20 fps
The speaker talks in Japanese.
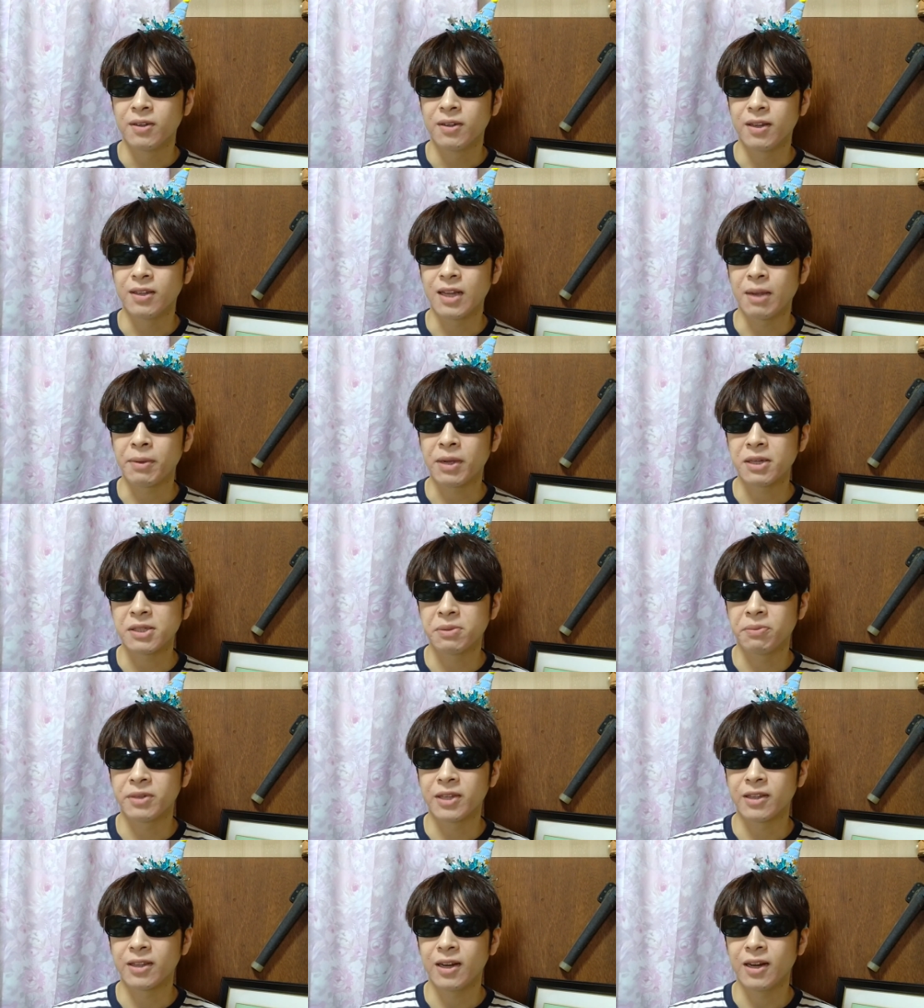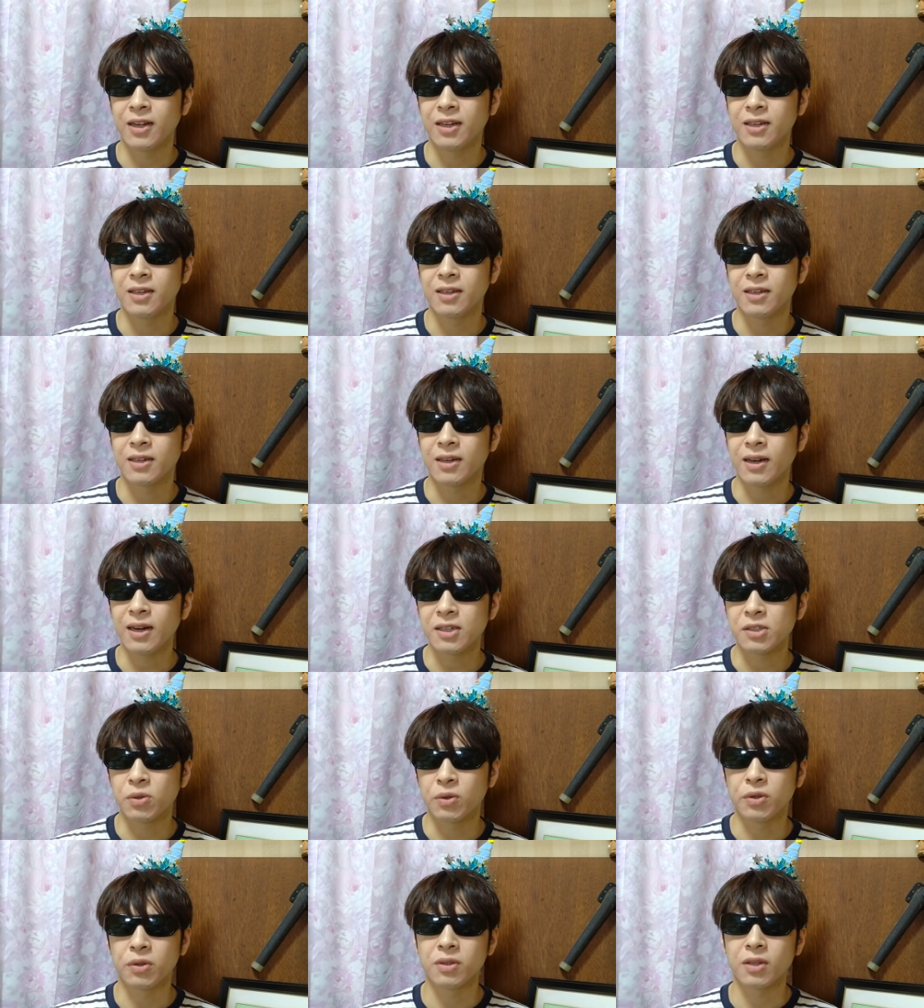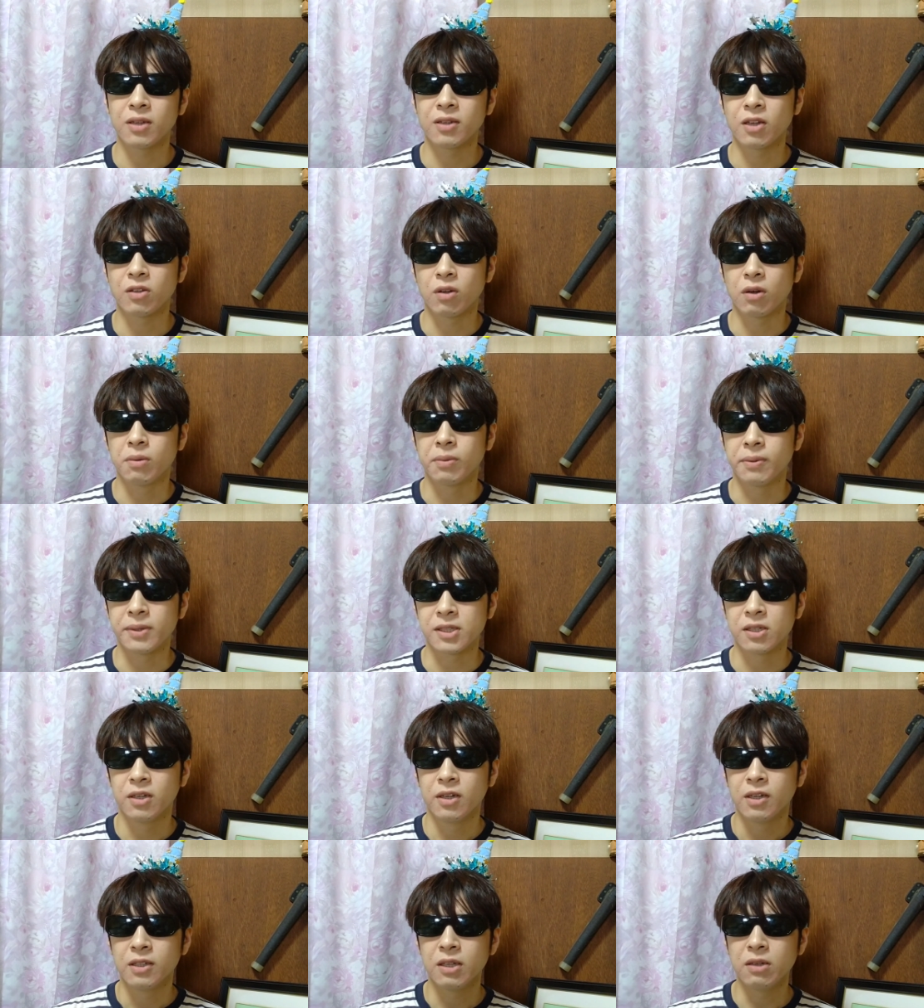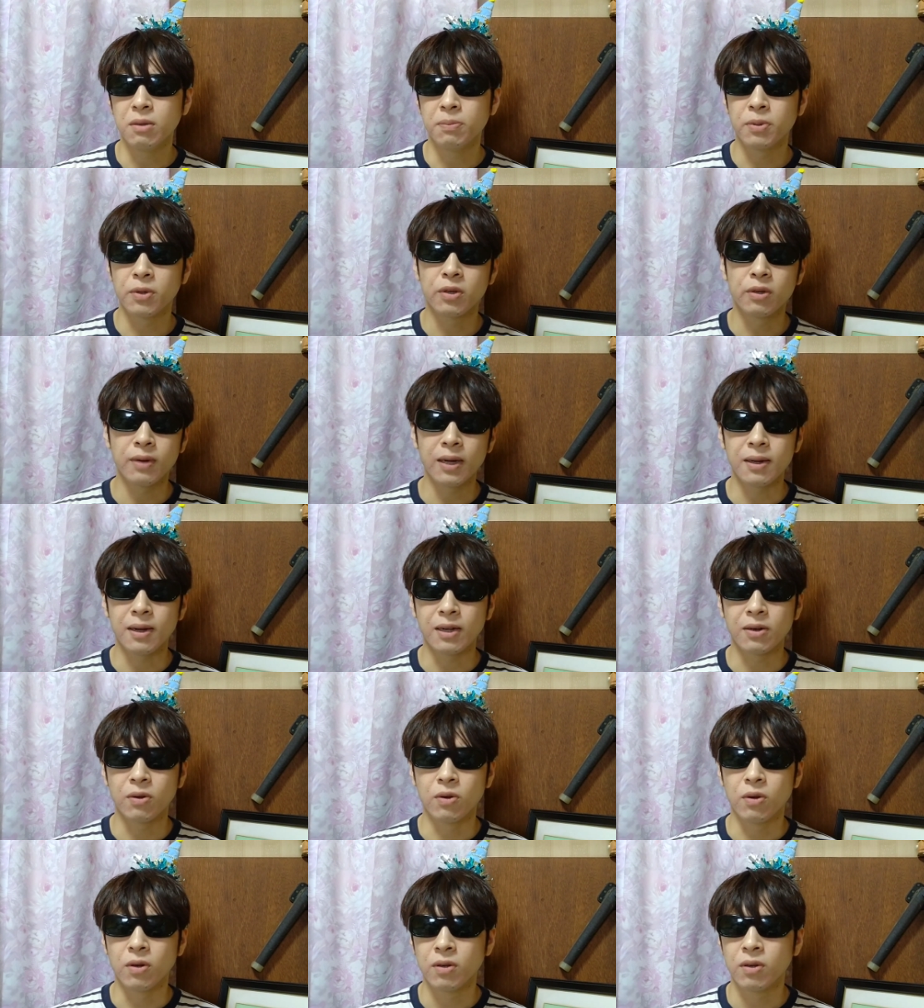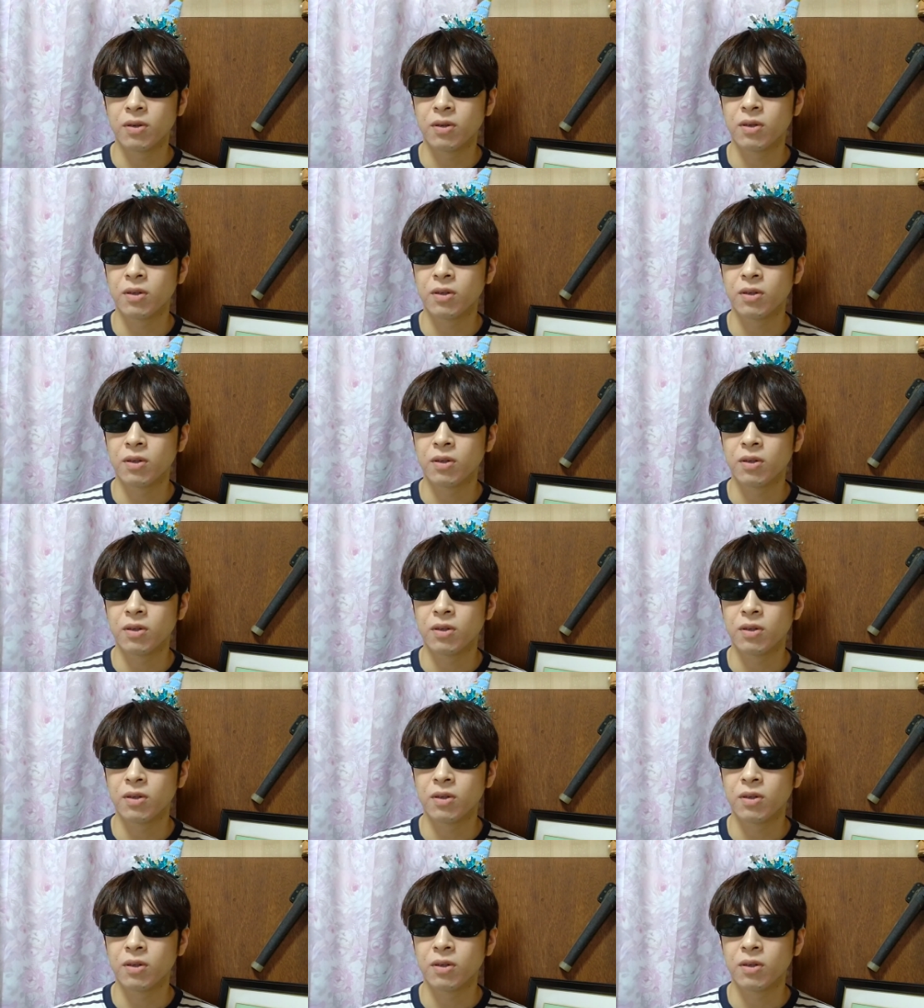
あ波風も立たないからそう言ったんだと思いますでも僕はあの